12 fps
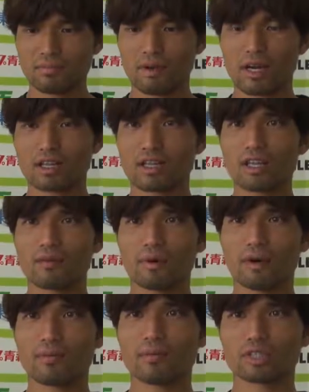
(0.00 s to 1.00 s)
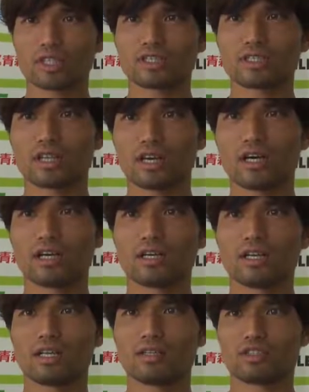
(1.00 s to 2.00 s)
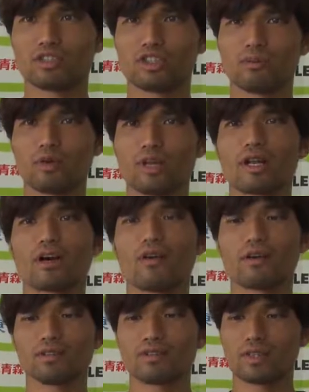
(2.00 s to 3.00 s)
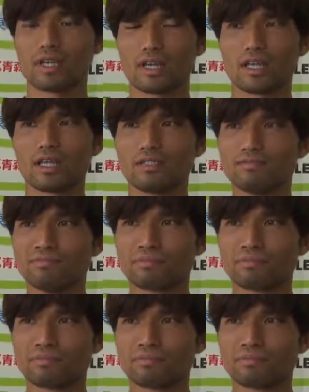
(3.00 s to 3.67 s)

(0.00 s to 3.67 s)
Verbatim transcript: まあ、勝てればもしかしたら順位も入れ替わるので、